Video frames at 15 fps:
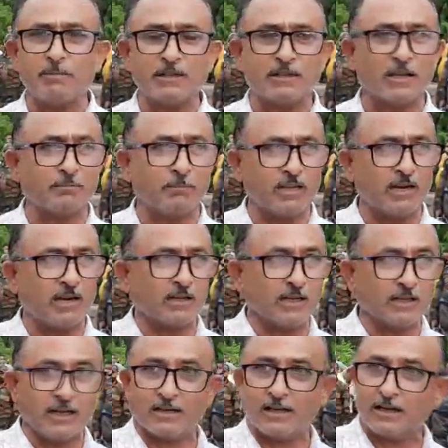पत्थर बजरा
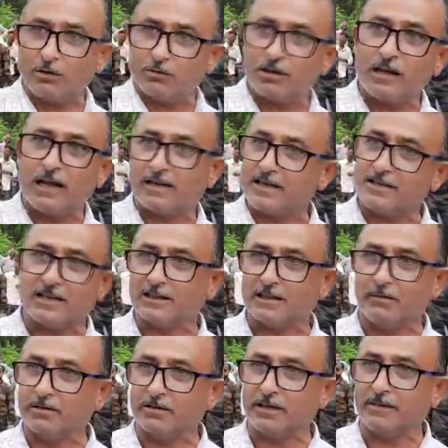इकट्ठा करके उधर डाल के चलते
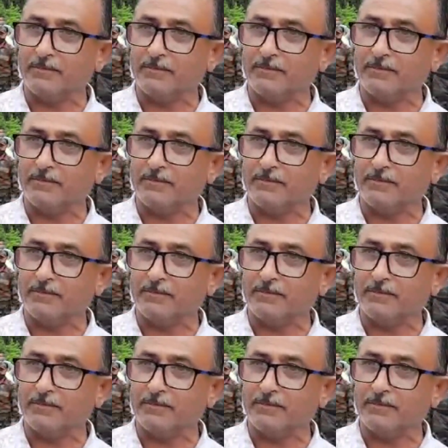हैं अभी